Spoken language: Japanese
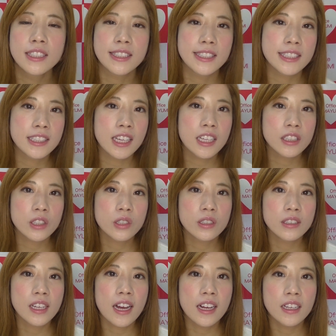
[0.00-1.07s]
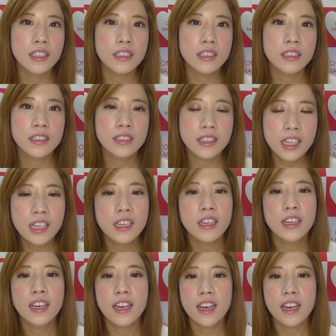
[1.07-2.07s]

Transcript: 人生相談に、